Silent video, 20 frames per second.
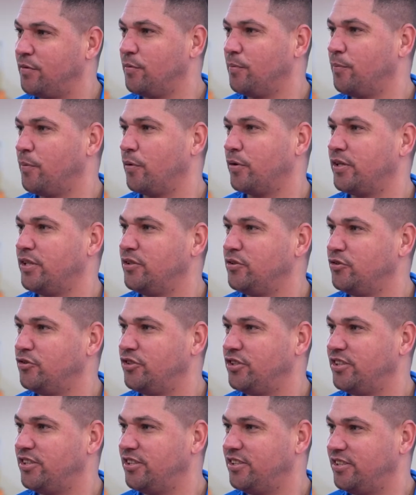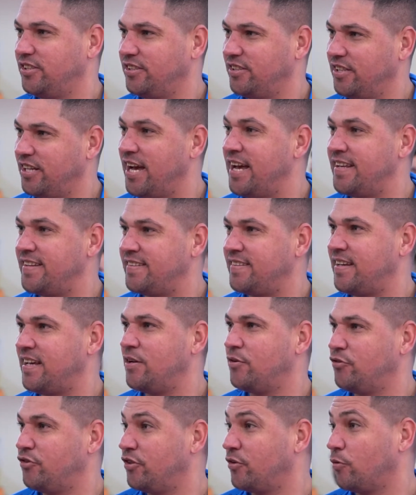um pouquinho de, de
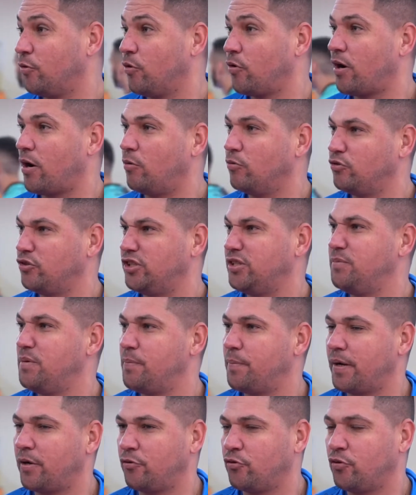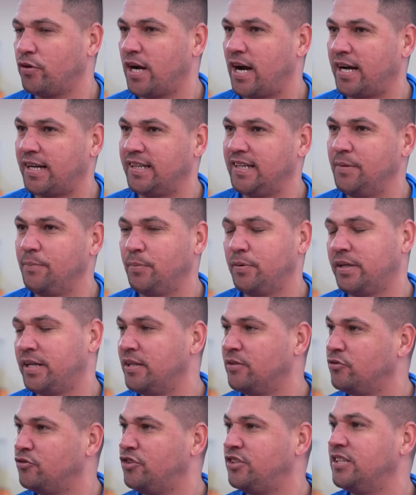receio de colocar um time para jogar aqui, porque
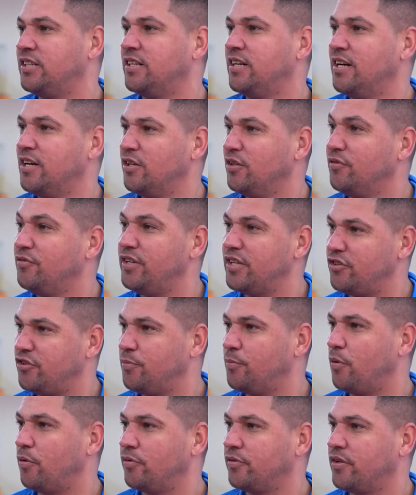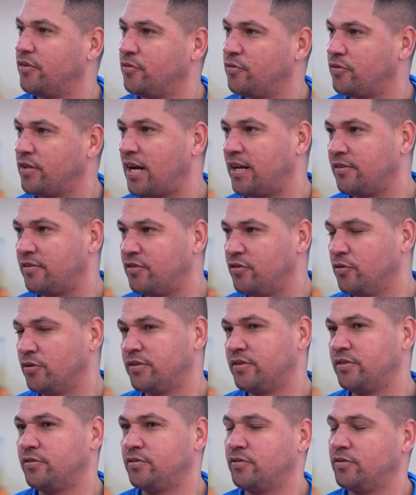não tinha, não vinha de bons resultados em
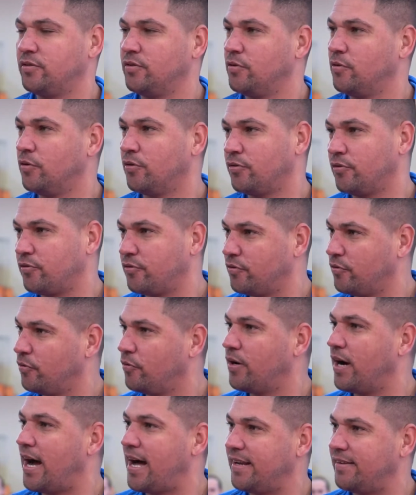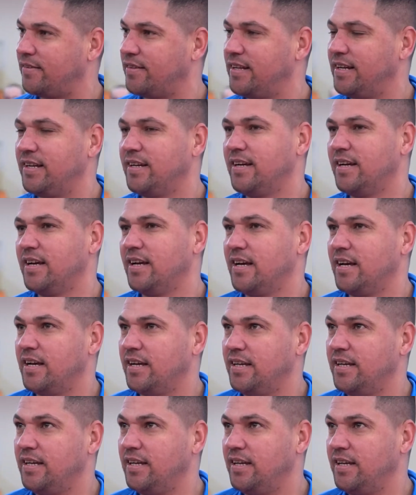outros, outros lugares, né?
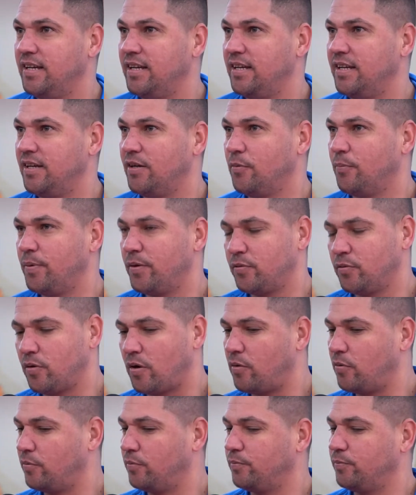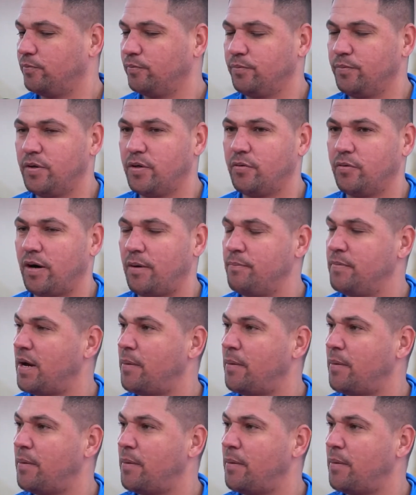E, e o pessoal, meu, me